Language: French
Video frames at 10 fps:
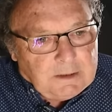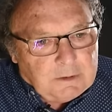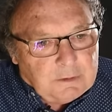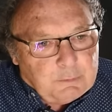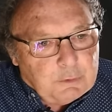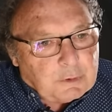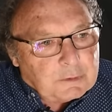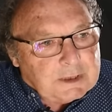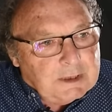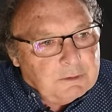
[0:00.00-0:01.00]
euh, plus
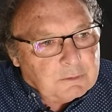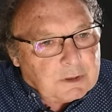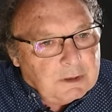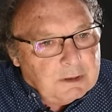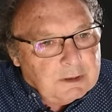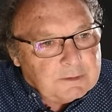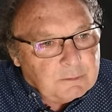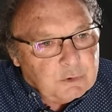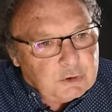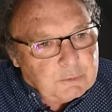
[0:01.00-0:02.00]
tranquille. Donc les,
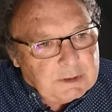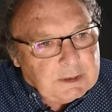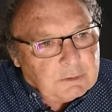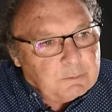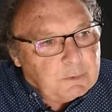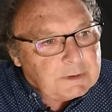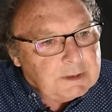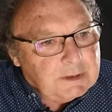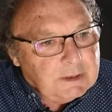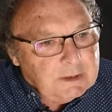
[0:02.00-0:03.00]
embauches ont été
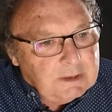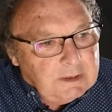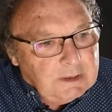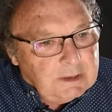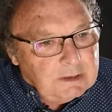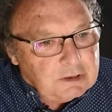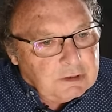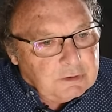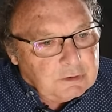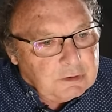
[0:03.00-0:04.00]
reportées et
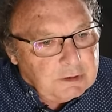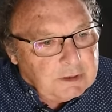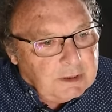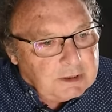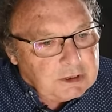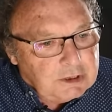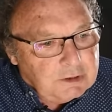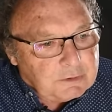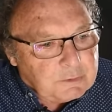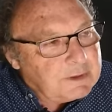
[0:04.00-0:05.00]
j'ai été lâché
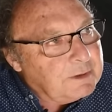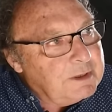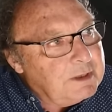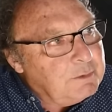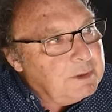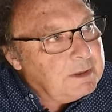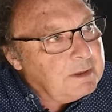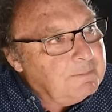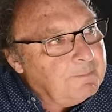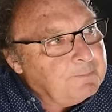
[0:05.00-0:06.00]
en 78
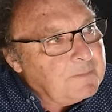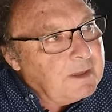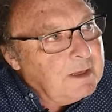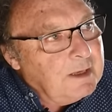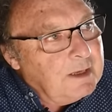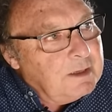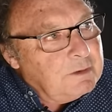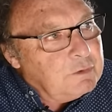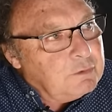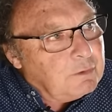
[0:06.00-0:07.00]

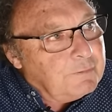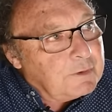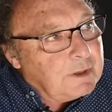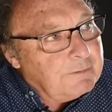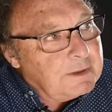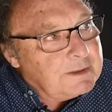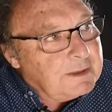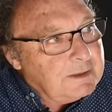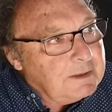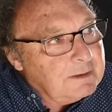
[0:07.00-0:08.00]
sur Fokker
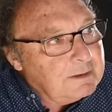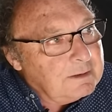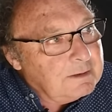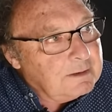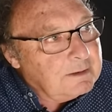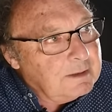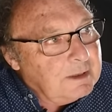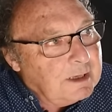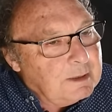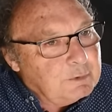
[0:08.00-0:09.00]
27
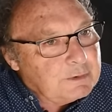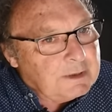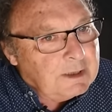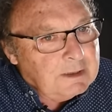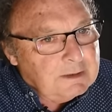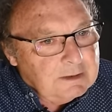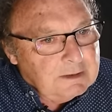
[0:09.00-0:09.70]
à la postale.